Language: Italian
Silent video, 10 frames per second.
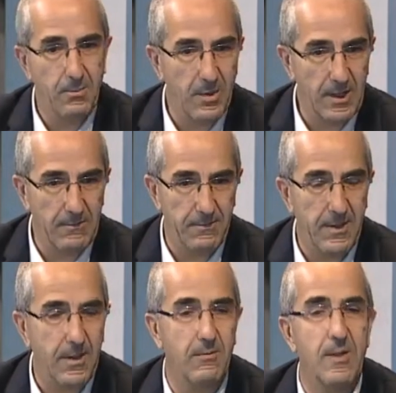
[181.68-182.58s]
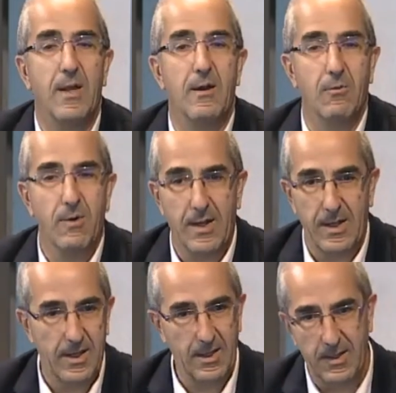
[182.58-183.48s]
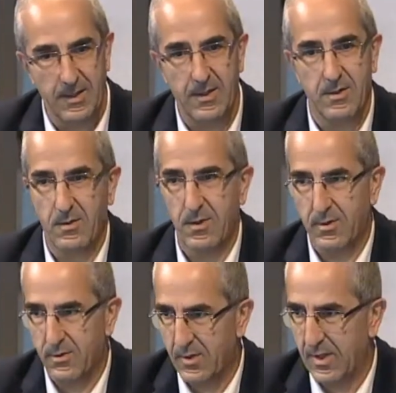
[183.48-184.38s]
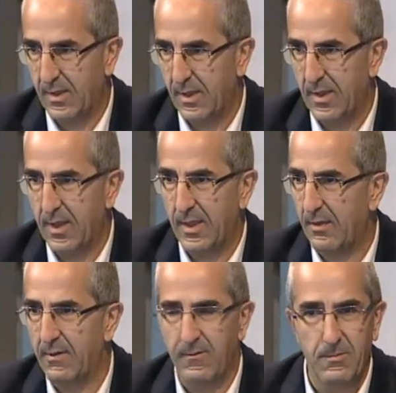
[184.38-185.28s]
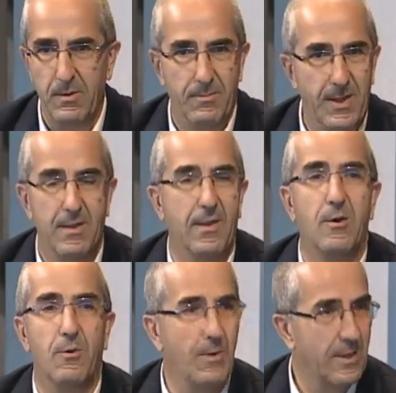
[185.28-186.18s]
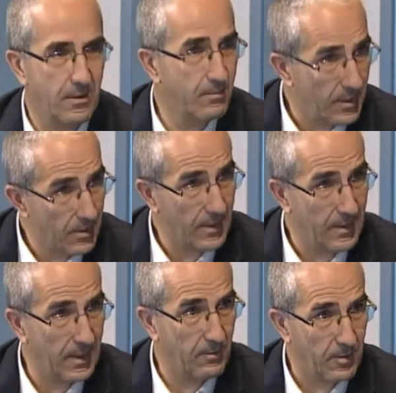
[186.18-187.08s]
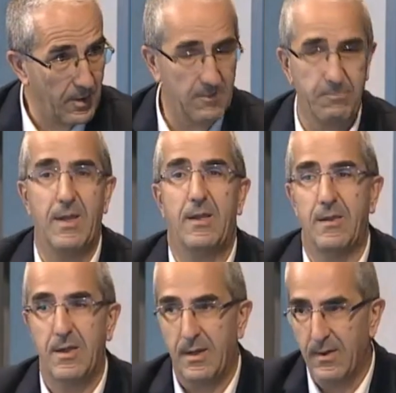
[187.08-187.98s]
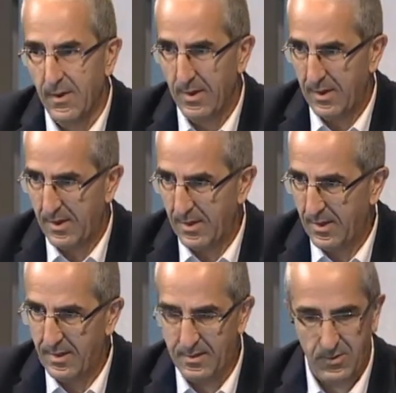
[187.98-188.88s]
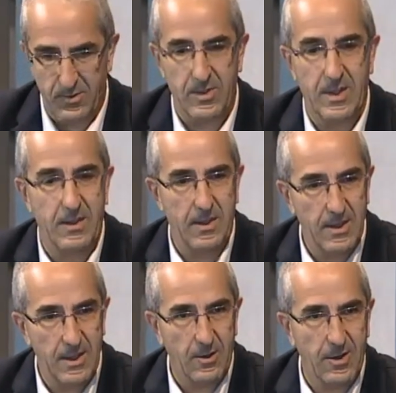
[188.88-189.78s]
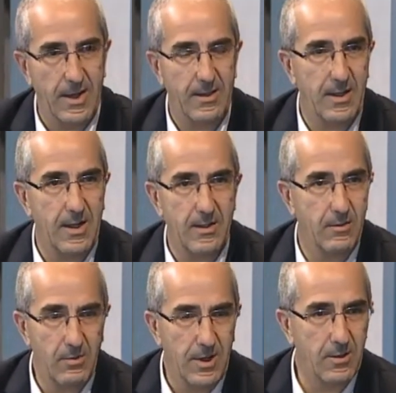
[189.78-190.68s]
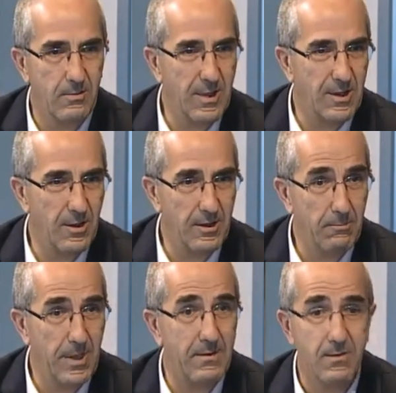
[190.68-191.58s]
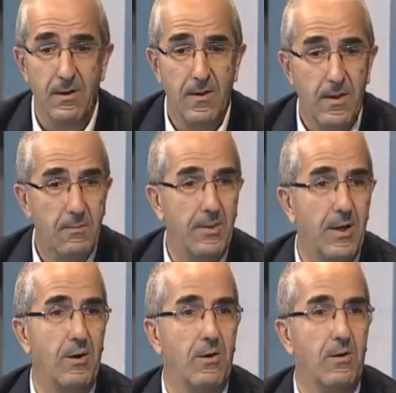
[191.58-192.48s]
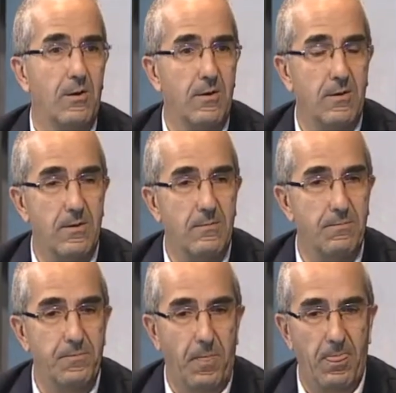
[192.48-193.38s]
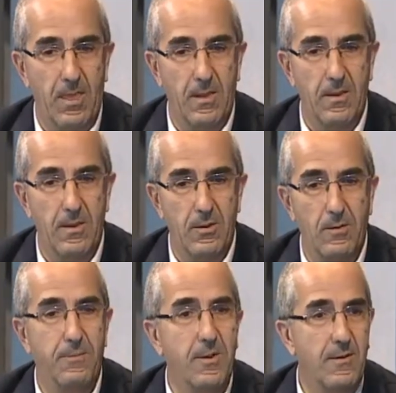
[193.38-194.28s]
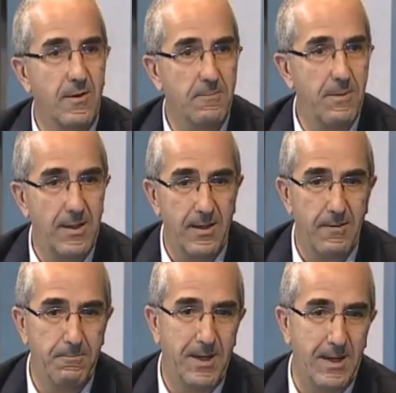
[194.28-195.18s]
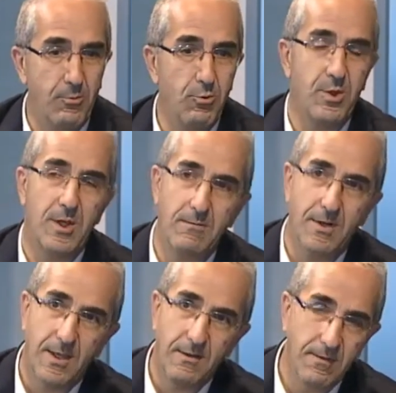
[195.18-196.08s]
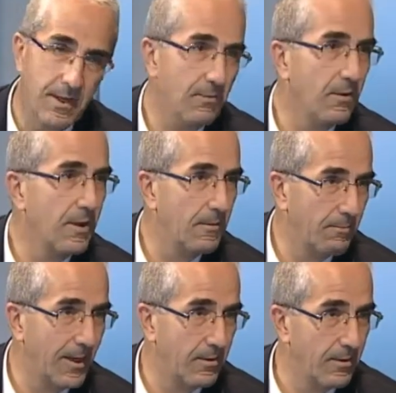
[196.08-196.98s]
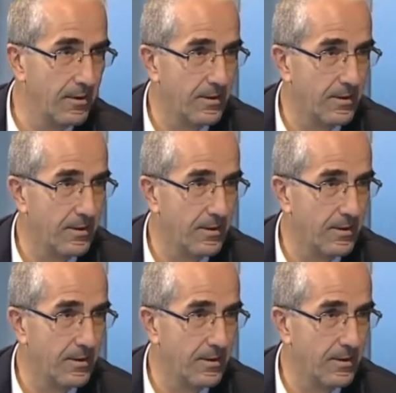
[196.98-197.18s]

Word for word: bonifica, quindi al quale adesso gli sono stati dati, aveva mi pare 3 o 4 milioni di euro da spendere, eh, sono stati erogati un altro milione e mezzo, però ehm, non poteva spenderli perché usciva dai vincoli del patto di